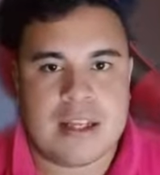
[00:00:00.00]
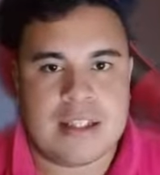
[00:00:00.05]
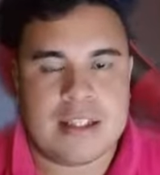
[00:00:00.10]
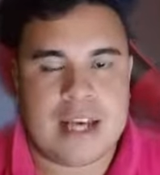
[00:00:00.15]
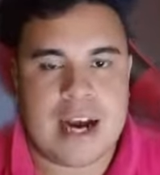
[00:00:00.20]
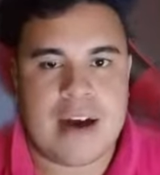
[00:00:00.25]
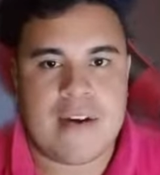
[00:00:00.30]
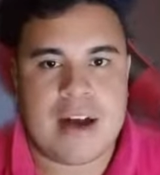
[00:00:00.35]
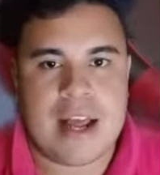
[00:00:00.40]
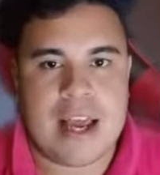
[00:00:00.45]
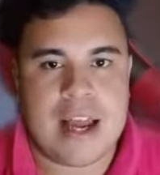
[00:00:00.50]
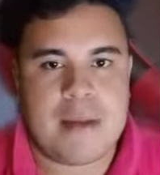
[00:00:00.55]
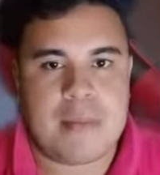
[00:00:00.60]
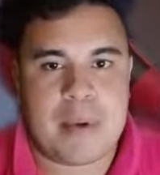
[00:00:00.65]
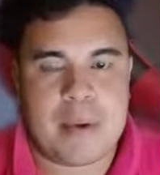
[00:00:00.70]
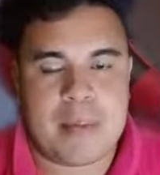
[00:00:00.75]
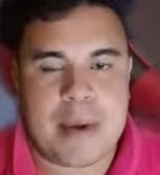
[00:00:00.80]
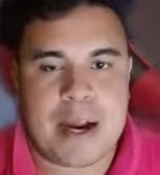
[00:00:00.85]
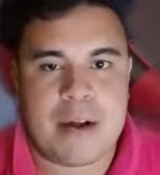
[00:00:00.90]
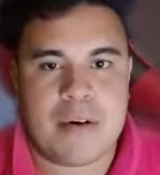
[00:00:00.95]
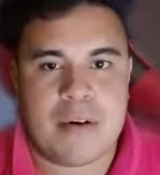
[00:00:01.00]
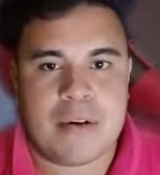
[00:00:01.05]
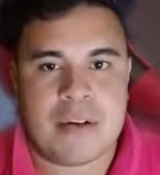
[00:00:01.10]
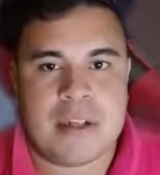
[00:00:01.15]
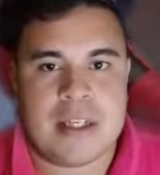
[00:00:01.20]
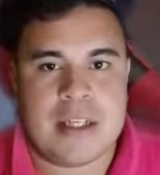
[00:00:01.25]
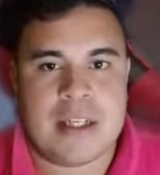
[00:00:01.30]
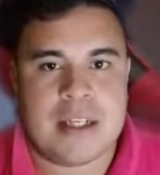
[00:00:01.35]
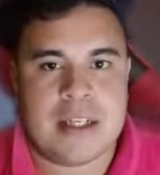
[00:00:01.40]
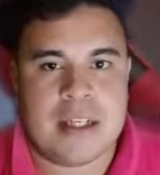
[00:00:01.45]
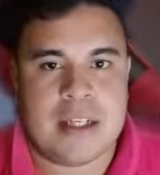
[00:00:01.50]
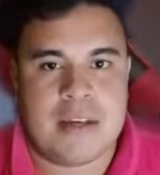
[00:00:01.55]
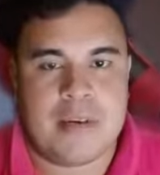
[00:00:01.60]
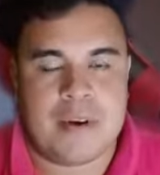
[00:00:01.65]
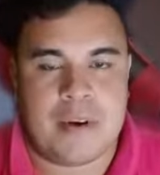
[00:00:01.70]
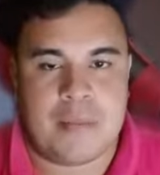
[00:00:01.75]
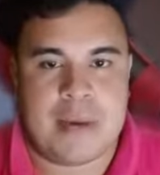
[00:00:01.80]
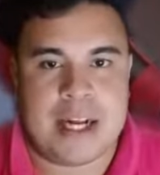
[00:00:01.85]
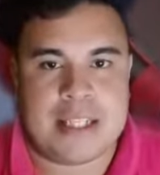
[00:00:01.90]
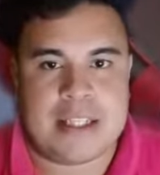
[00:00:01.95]
Llegaba el primero y
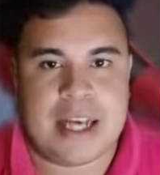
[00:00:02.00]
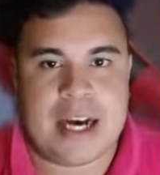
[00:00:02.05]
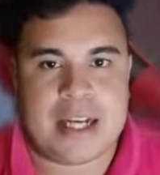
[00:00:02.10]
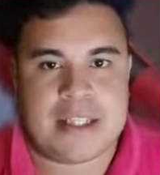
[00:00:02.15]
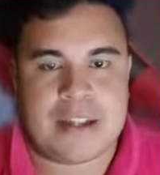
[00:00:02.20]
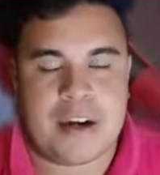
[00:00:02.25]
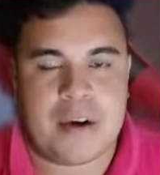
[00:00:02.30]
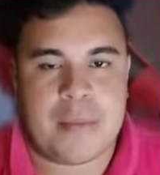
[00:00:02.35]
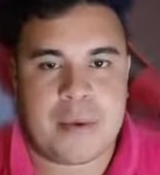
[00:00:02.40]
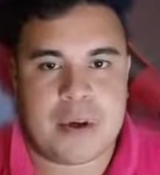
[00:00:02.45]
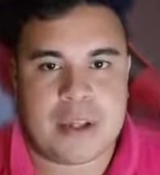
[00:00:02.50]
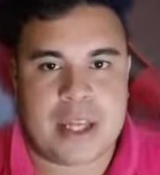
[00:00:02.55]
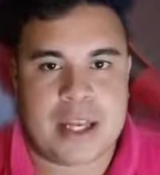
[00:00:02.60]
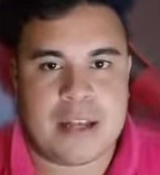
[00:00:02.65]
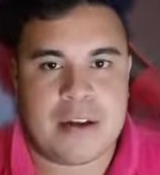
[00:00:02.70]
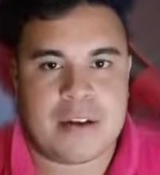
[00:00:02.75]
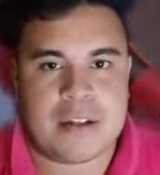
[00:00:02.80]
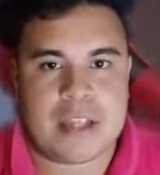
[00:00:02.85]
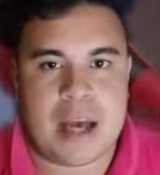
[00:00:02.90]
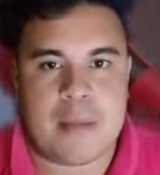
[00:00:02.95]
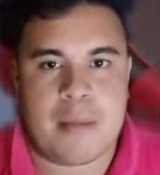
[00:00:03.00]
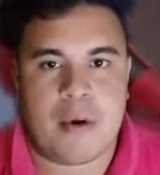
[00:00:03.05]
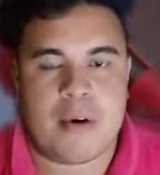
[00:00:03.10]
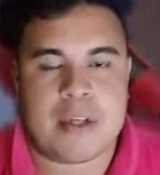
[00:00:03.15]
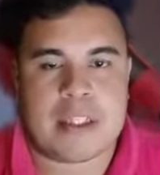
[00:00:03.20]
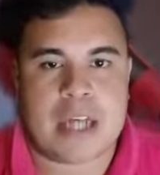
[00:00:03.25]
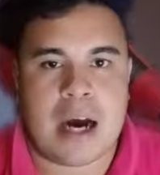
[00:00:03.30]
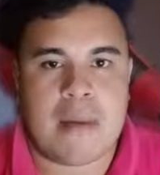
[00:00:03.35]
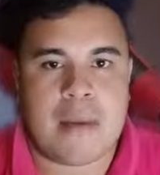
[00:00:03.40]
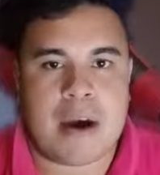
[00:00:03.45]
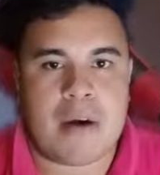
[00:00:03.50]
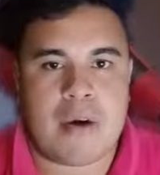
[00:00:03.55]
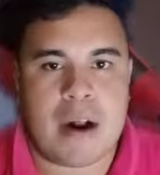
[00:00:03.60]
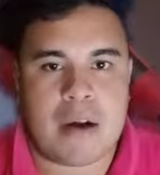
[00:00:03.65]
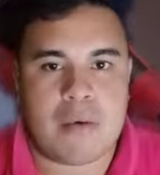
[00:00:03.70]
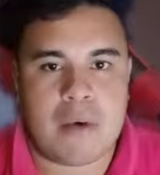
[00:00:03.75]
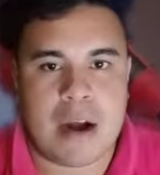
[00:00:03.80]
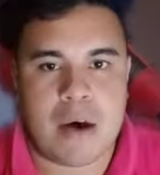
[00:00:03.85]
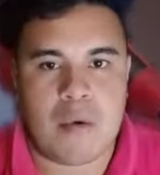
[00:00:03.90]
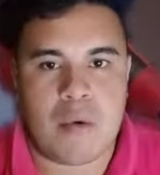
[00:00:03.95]
bueno, parecía que Cerro Porteño, si aprovechaba mejor
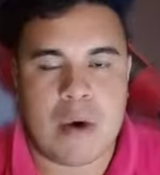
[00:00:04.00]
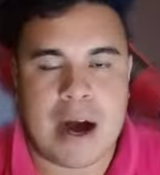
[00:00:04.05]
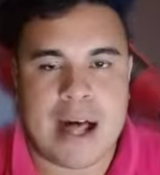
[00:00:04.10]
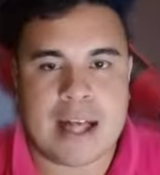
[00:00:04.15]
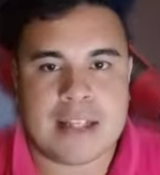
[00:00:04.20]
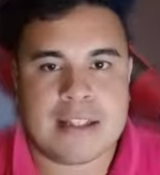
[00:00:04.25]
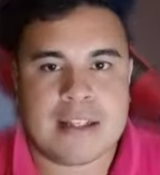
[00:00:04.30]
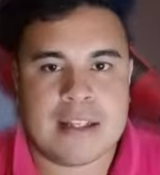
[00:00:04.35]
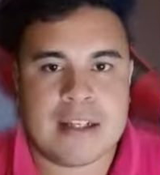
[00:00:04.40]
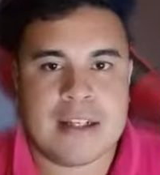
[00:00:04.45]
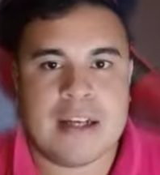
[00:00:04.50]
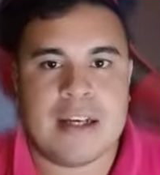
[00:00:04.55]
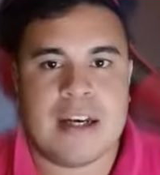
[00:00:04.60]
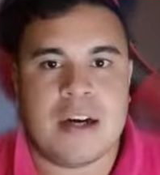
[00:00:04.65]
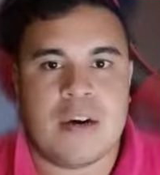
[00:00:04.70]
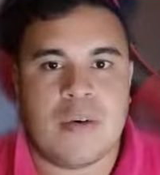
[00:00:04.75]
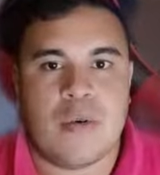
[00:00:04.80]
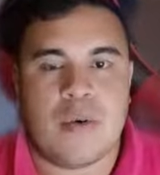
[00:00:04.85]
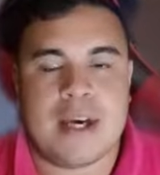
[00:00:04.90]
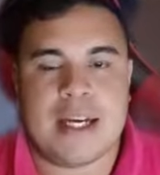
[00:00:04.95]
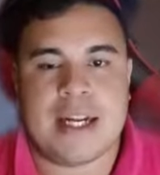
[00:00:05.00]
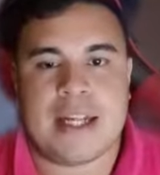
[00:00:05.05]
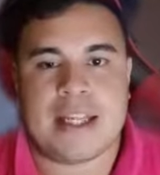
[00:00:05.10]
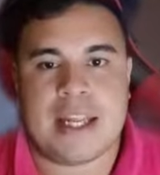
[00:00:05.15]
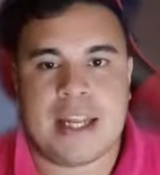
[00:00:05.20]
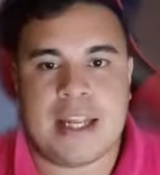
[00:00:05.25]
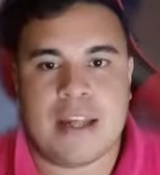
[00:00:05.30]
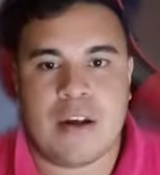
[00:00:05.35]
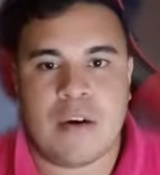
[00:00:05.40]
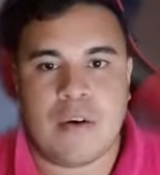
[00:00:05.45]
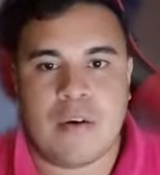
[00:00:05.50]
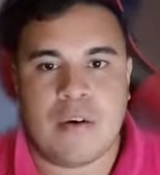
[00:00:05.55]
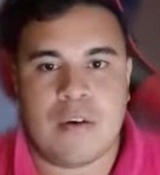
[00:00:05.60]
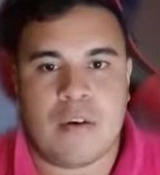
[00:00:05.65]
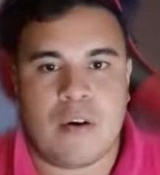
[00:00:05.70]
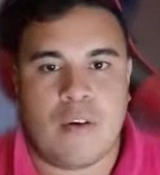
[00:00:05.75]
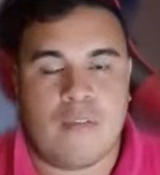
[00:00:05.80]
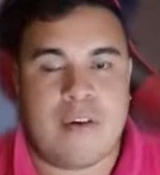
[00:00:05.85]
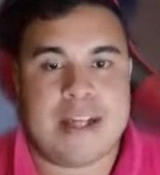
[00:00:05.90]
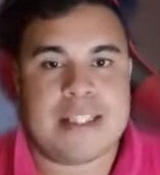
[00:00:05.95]
algunas jugadas, hubiera tenido
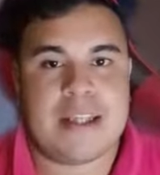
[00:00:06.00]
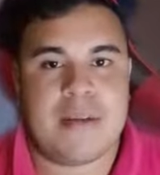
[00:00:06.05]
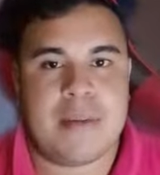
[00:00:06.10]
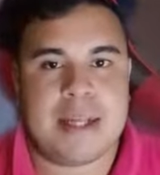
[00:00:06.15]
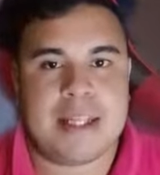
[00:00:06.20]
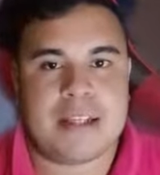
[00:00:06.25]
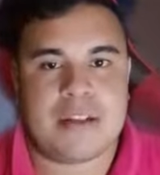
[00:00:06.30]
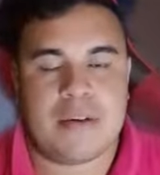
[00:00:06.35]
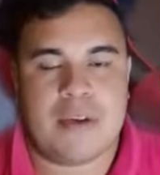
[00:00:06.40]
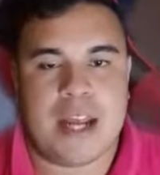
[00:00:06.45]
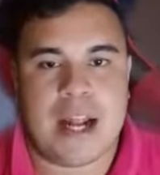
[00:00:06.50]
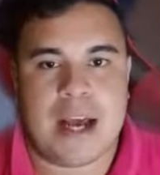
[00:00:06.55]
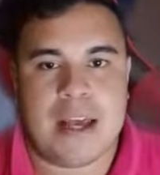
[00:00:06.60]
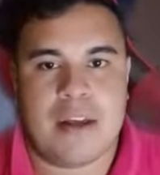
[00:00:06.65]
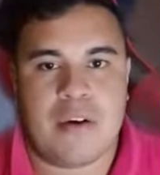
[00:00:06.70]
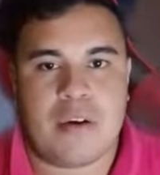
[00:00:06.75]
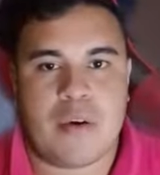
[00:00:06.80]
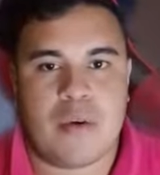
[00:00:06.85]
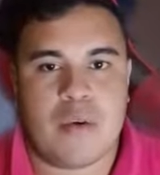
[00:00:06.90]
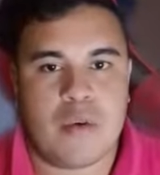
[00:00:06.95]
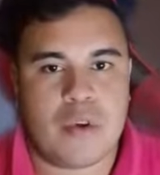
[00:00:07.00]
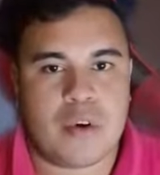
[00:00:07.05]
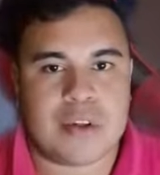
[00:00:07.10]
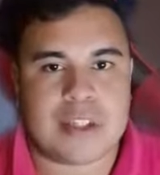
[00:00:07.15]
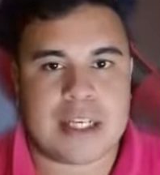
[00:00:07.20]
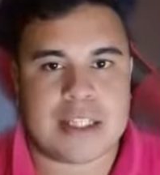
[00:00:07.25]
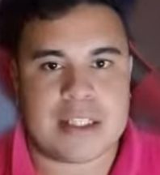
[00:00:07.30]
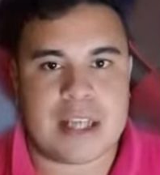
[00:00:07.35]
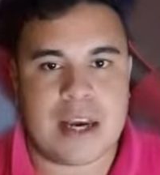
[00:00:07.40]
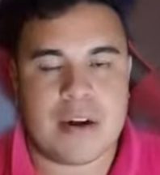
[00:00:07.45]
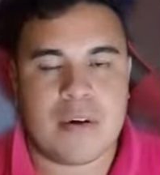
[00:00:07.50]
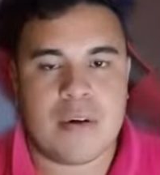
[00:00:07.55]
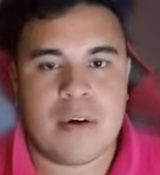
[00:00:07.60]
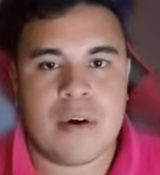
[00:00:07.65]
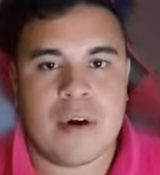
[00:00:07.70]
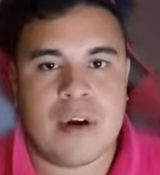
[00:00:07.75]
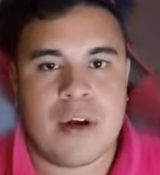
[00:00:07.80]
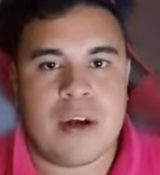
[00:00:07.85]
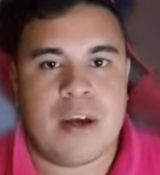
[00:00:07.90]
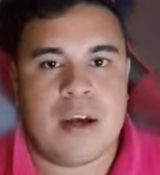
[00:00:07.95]
o fácilmente se hubiera ido con un 2 a
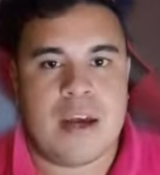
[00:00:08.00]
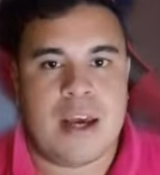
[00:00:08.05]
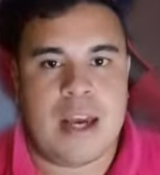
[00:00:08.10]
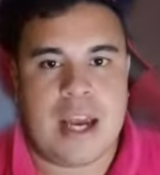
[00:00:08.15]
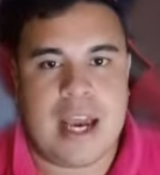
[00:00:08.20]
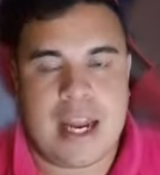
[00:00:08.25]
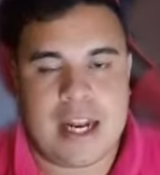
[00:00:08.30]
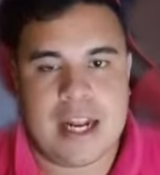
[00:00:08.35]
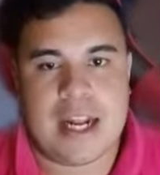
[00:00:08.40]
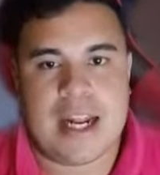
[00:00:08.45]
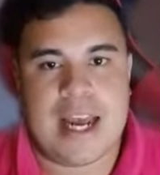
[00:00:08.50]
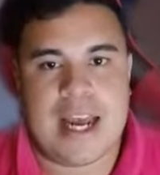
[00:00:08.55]
0 en